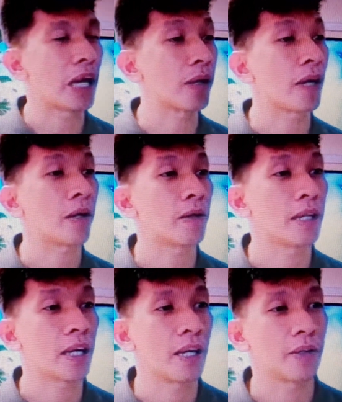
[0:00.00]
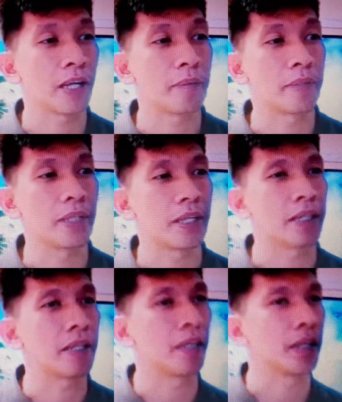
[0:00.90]
araw-araw na namin
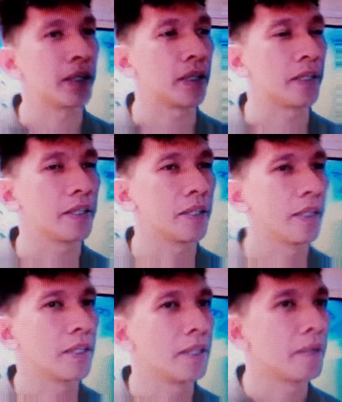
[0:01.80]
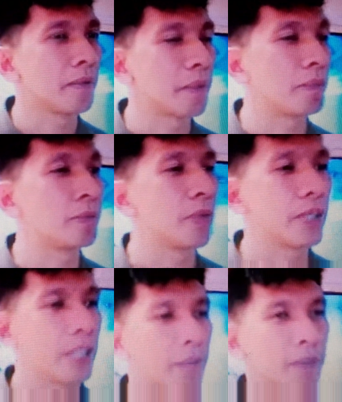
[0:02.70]
na
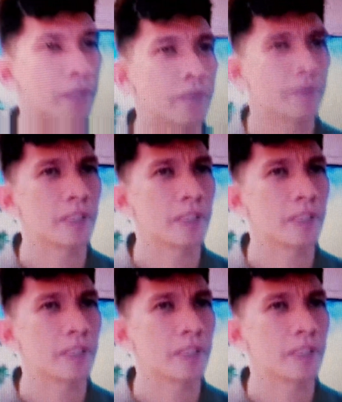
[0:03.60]
pamumuhay namin.